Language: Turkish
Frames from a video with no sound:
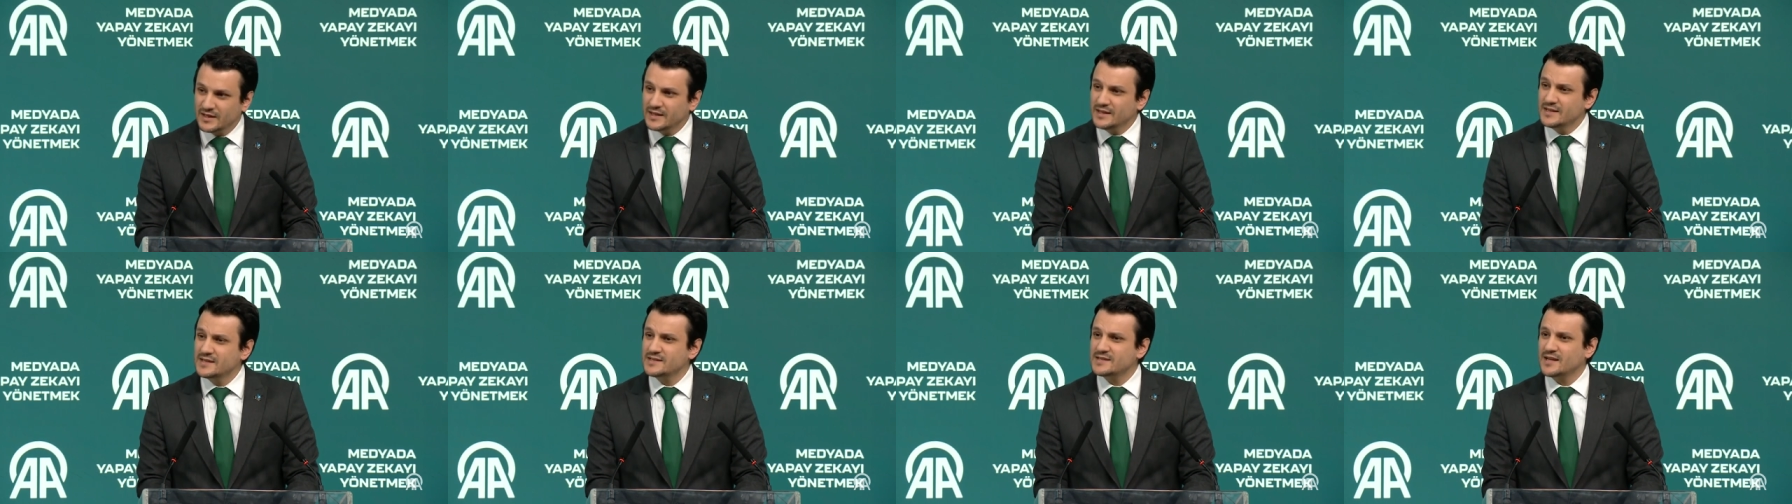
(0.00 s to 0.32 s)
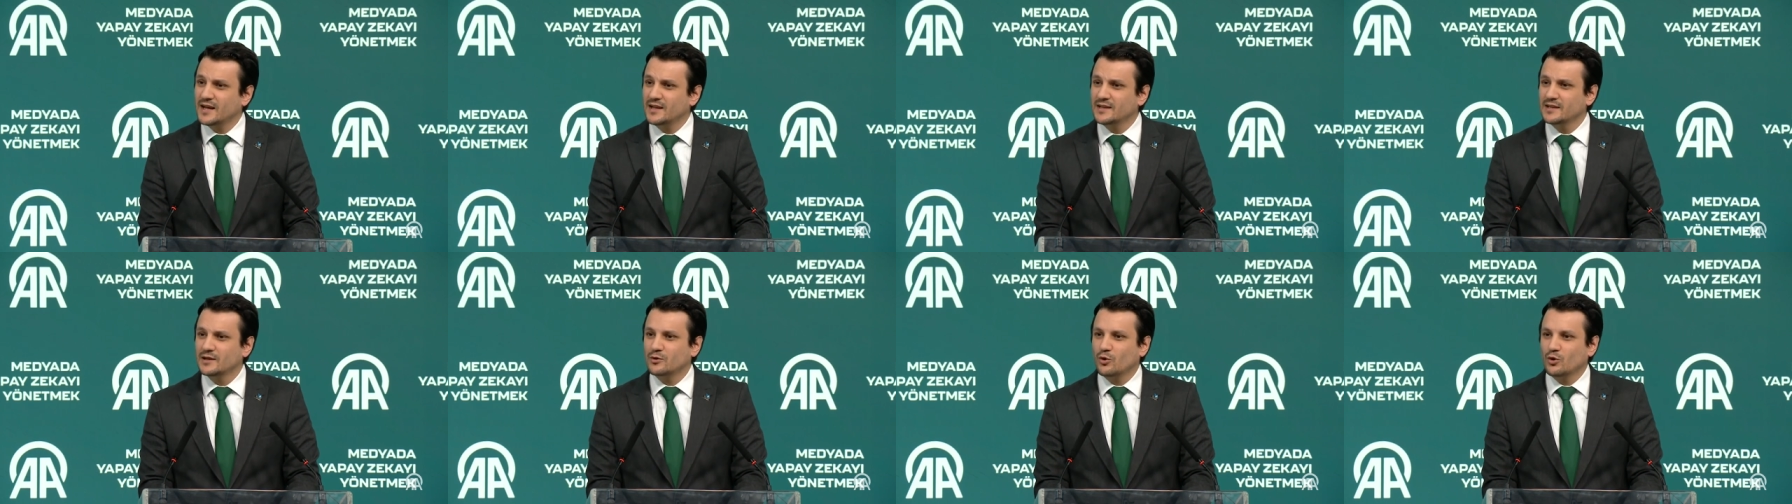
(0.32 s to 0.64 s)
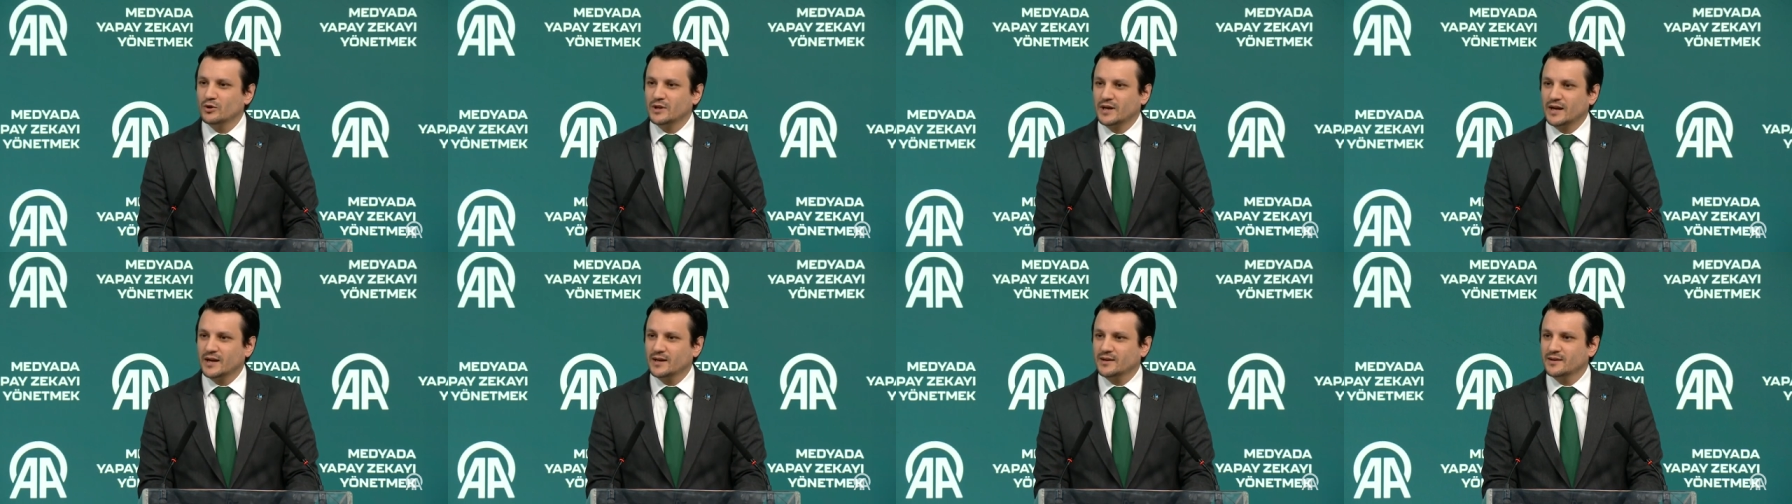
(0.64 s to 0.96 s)
insanlık
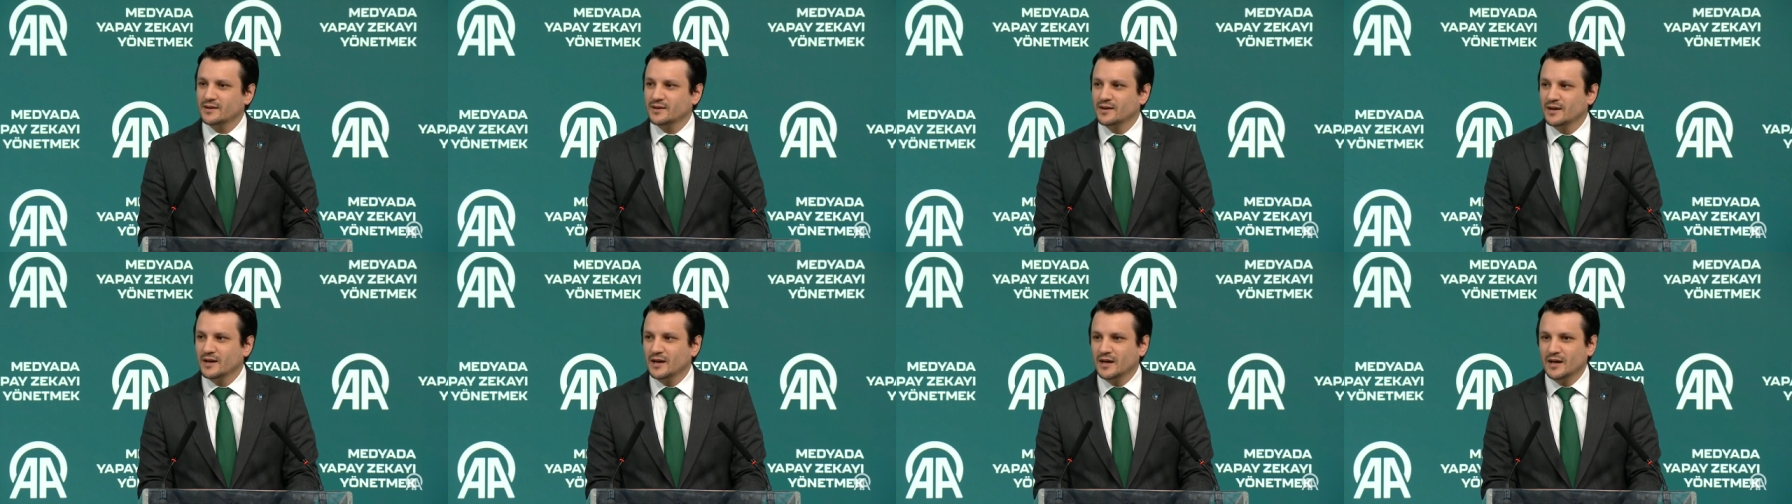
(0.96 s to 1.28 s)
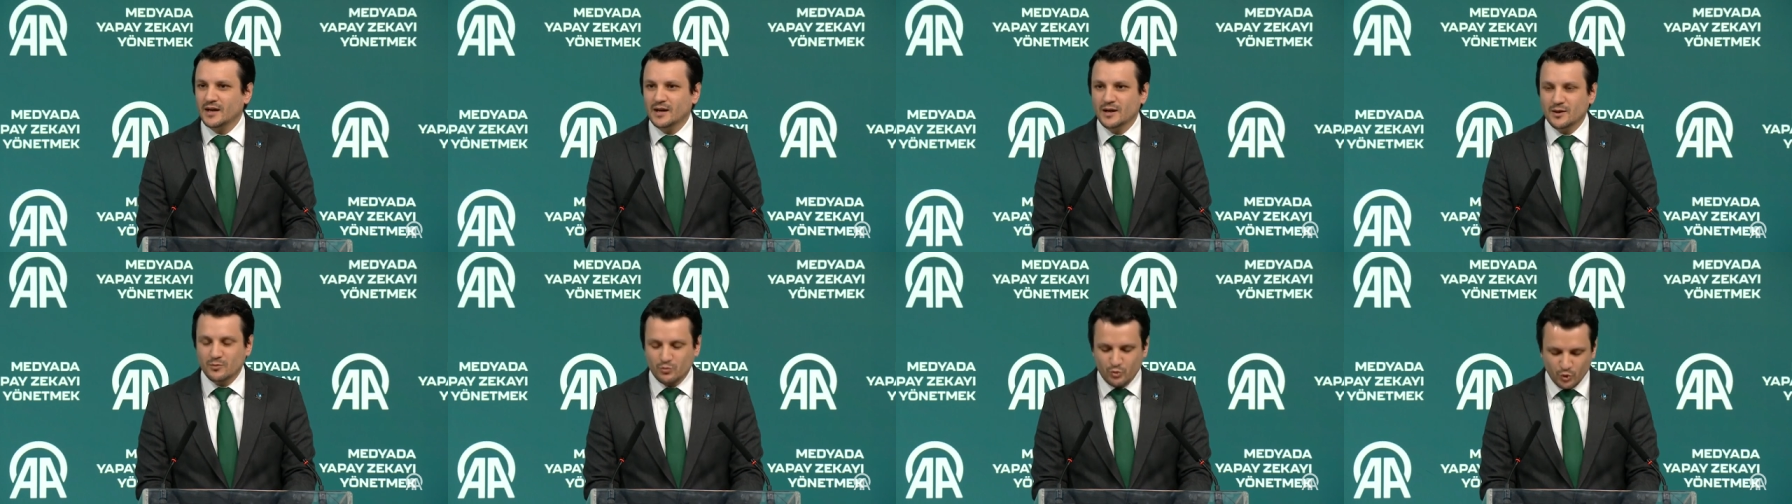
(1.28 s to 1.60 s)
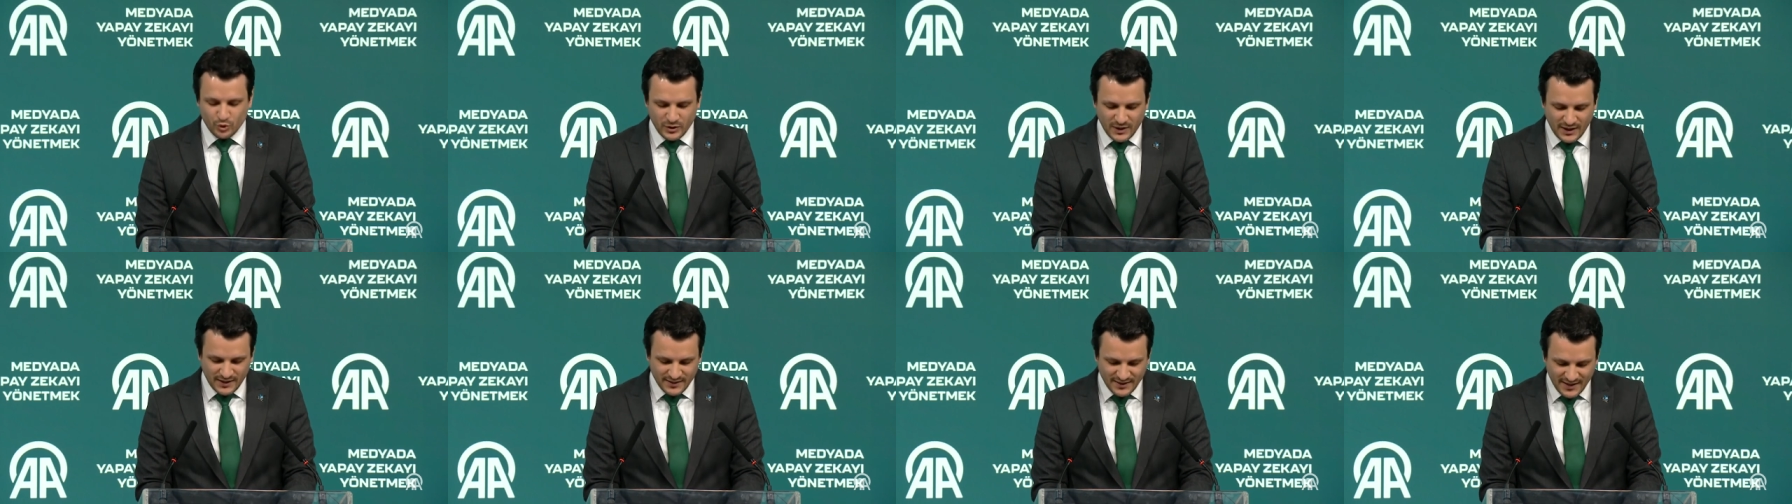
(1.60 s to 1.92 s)
olarak
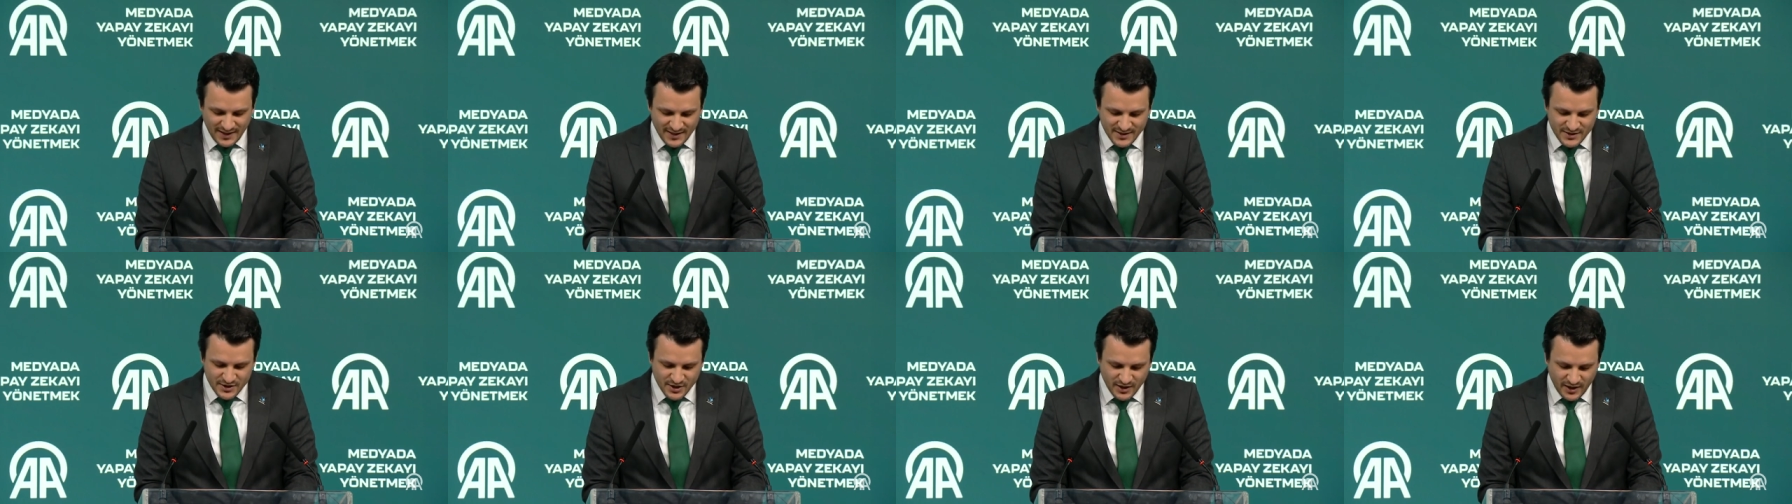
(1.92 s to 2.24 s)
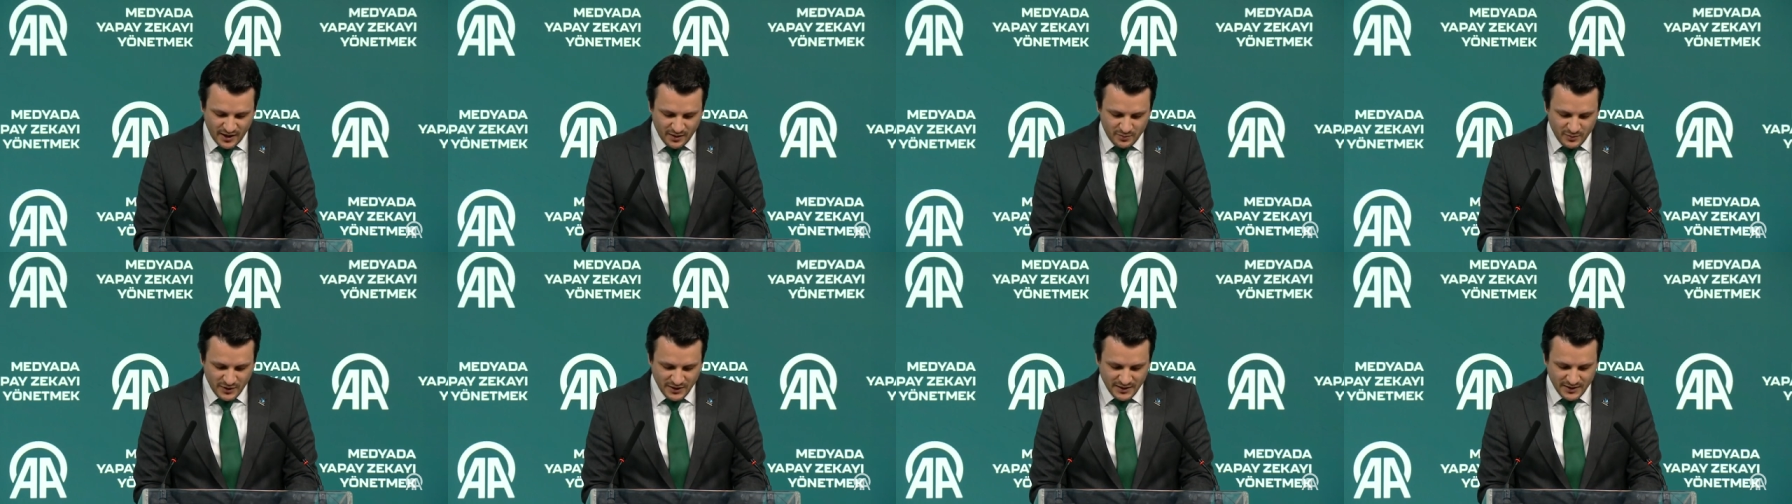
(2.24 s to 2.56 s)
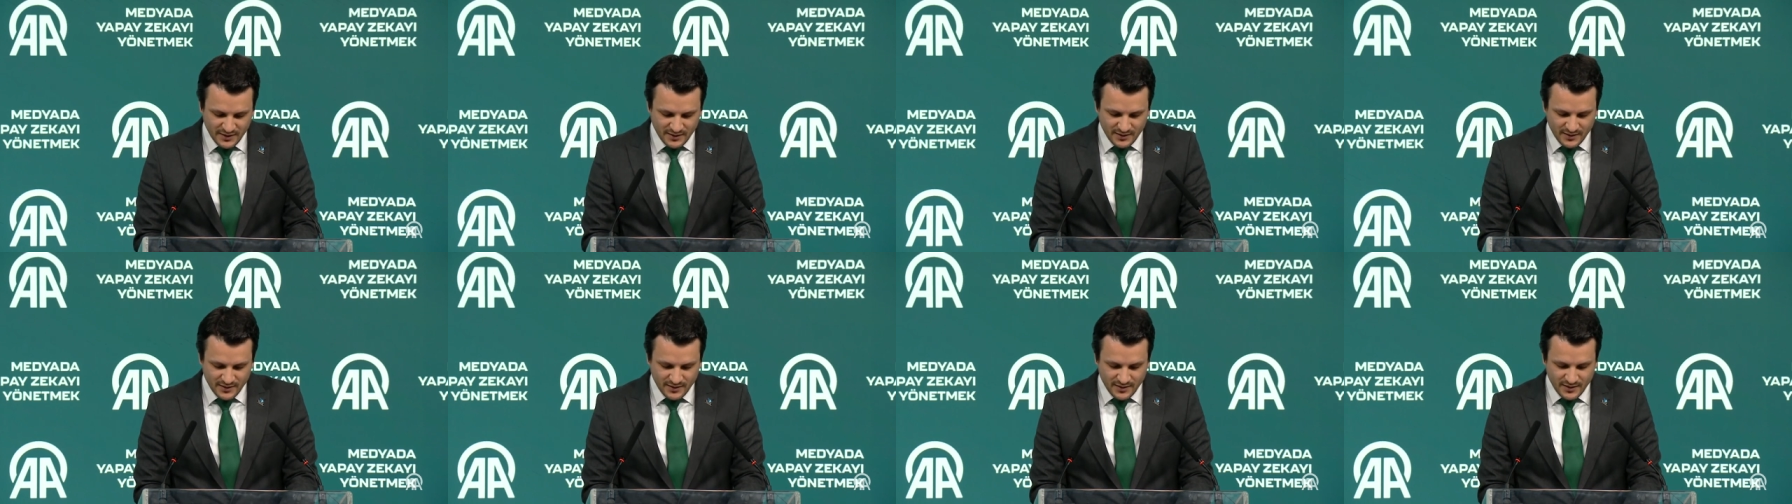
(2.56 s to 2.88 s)
bundan ders
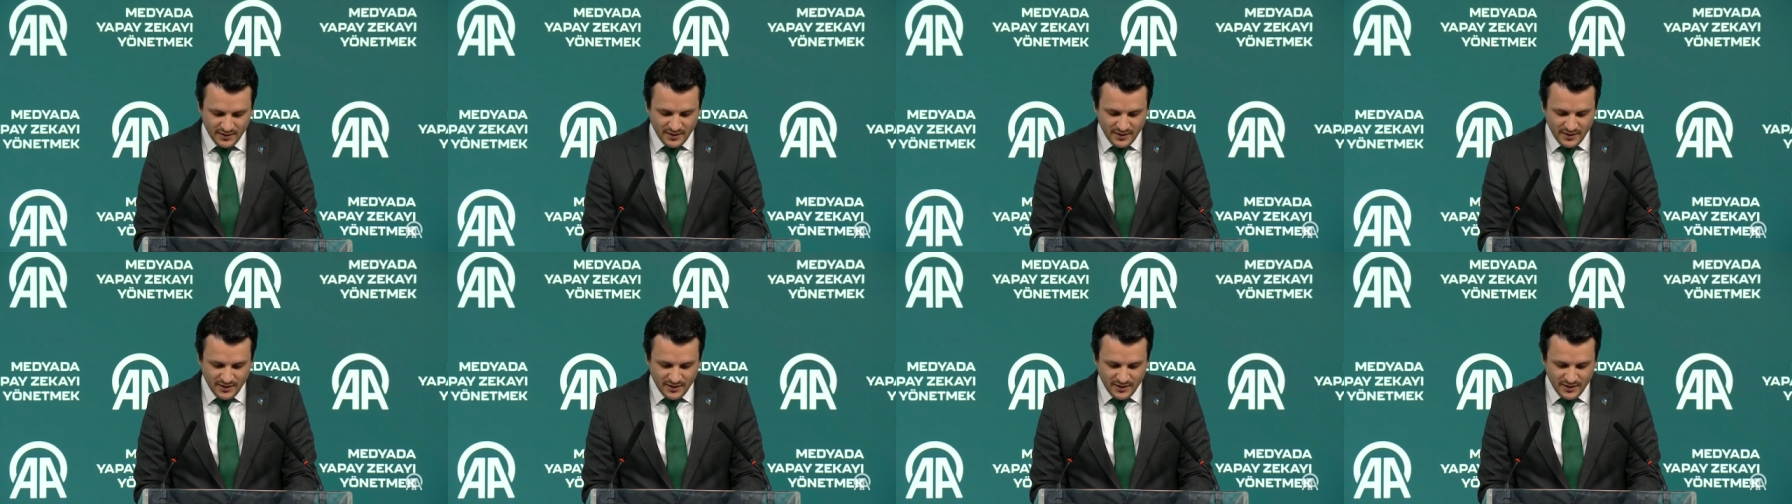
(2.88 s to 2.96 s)
çıkarmalı